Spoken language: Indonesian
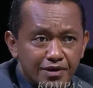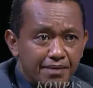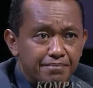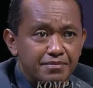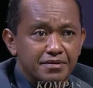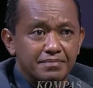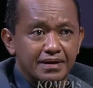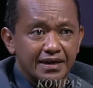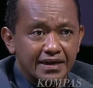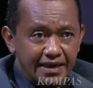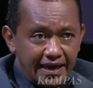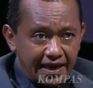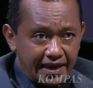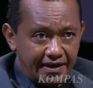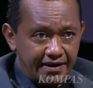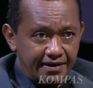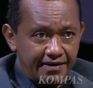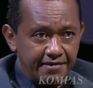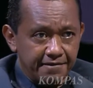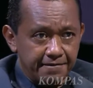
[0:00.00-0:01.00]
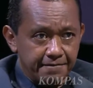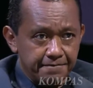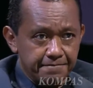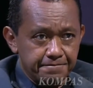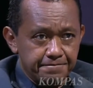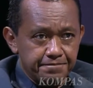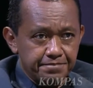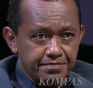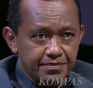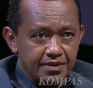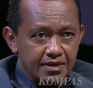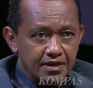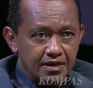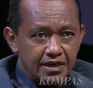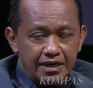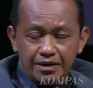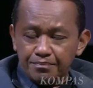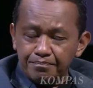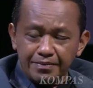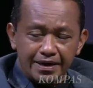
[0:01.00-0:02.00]
mengambil bagian.
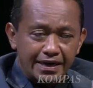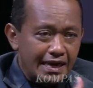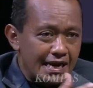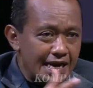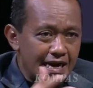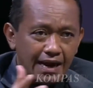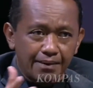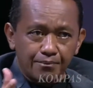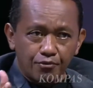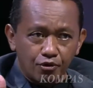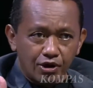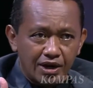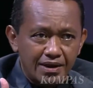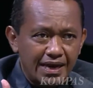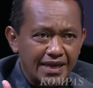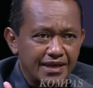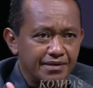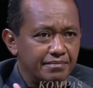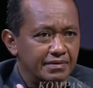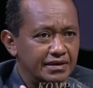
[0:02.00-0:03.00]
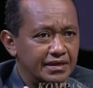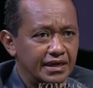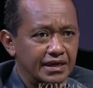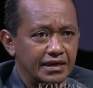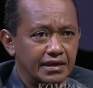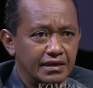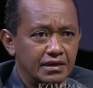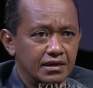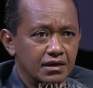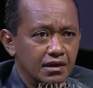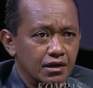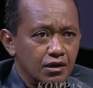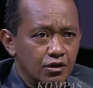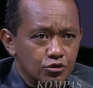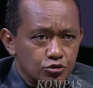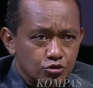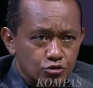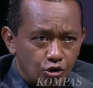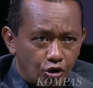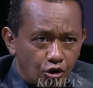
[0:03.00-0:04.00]
Mereka nggak boleh hanya menjadi
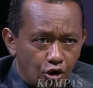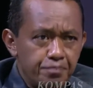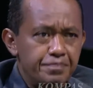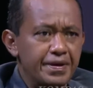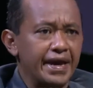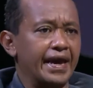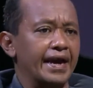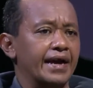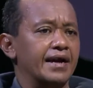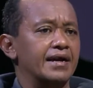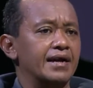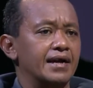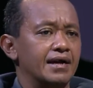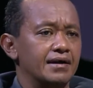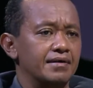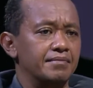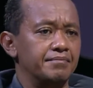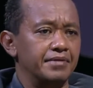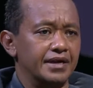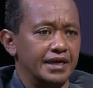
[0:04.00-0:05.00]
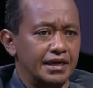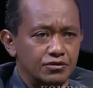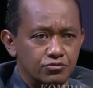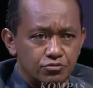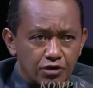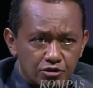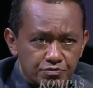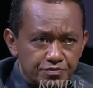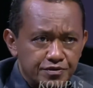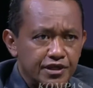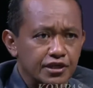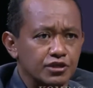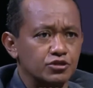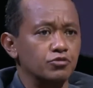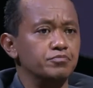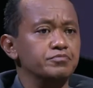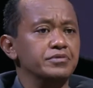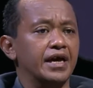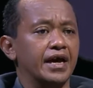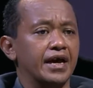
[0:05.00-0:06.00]
objek, mereka juga harus menjadi
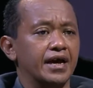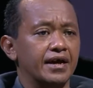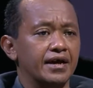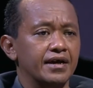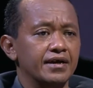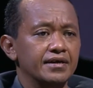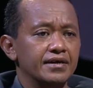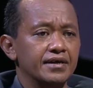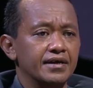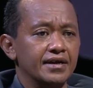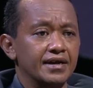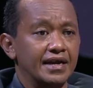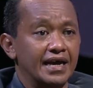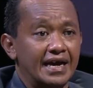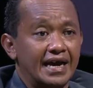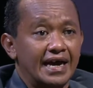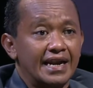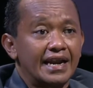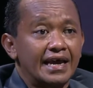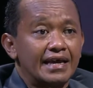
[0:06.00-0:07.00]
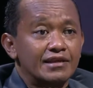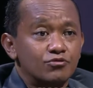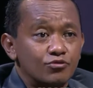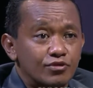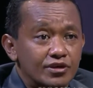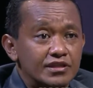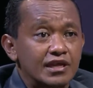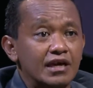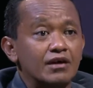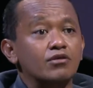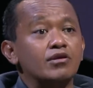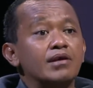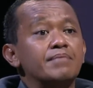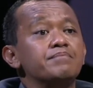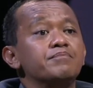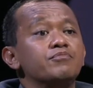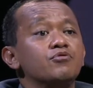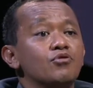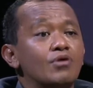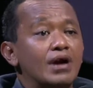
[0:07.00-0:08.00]
subjek. Nah karena itu kita
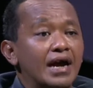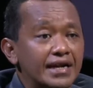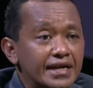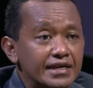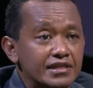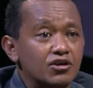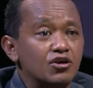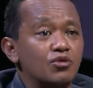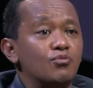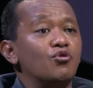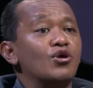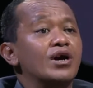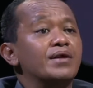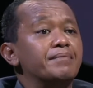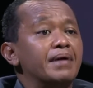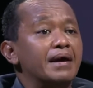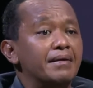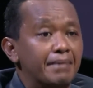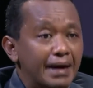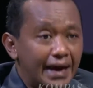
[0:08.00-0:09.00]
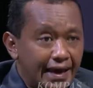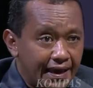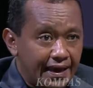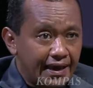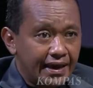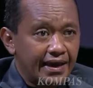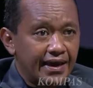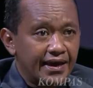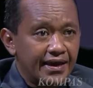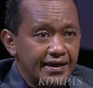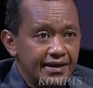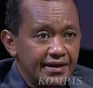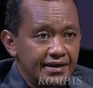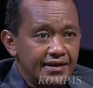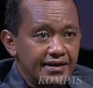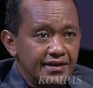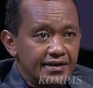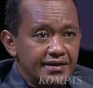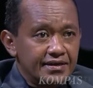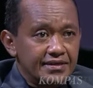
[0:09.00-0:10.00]
rembukan kita ngomongan baik-baik.
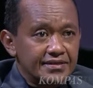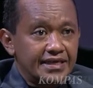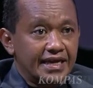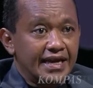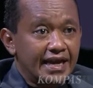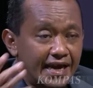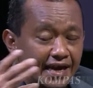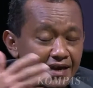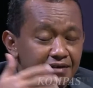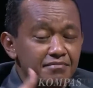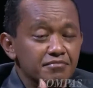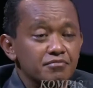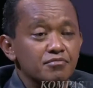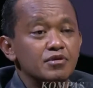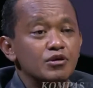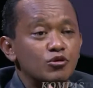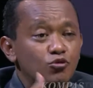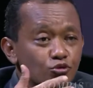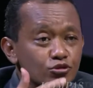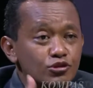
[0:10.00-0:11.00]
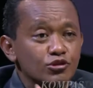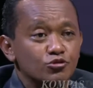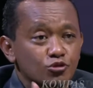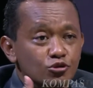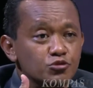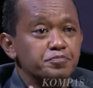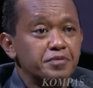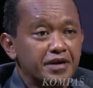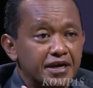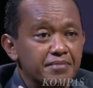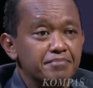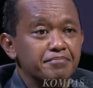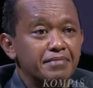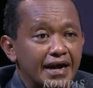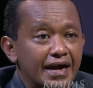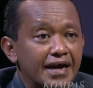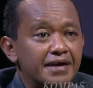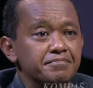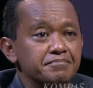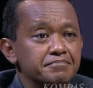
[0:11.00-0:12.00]
Saya kan ikuti terus
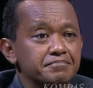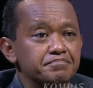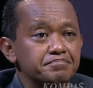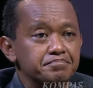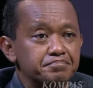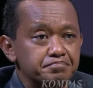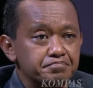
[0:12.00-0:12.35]
perkembangan